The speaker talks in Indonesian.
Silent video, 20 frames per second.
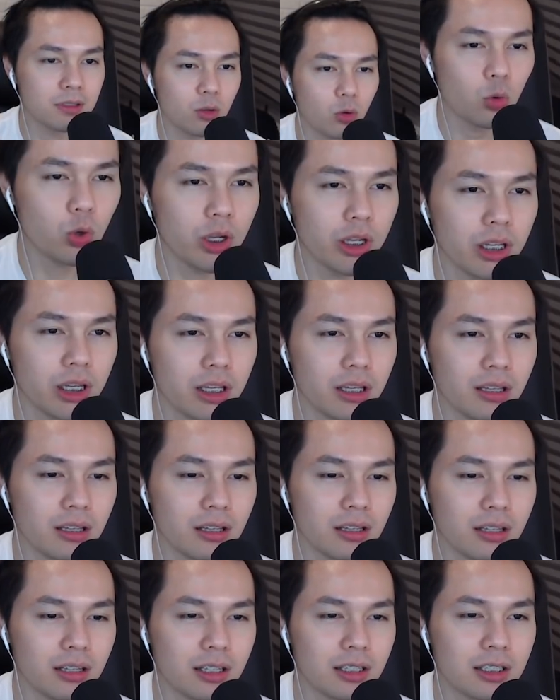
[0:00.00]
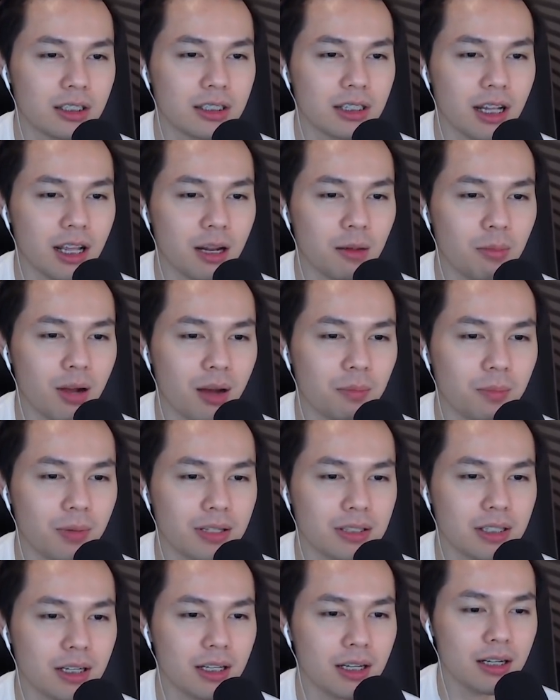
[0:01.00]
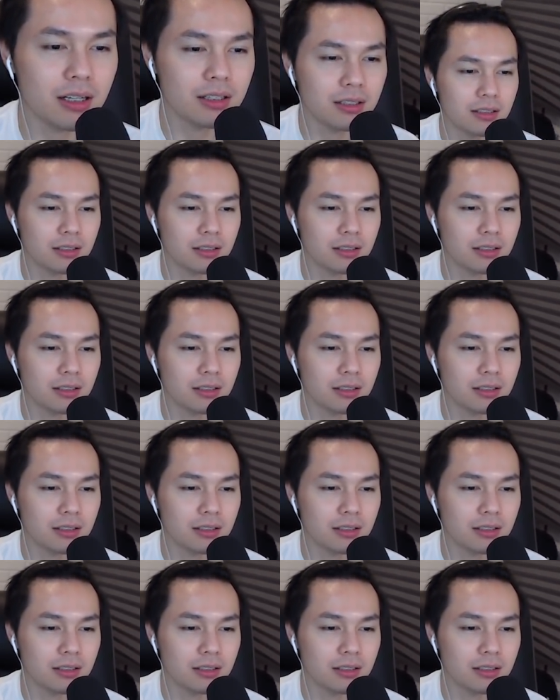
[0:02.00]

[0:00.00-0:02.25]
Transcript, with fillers: Wih, ini selera bapak saya.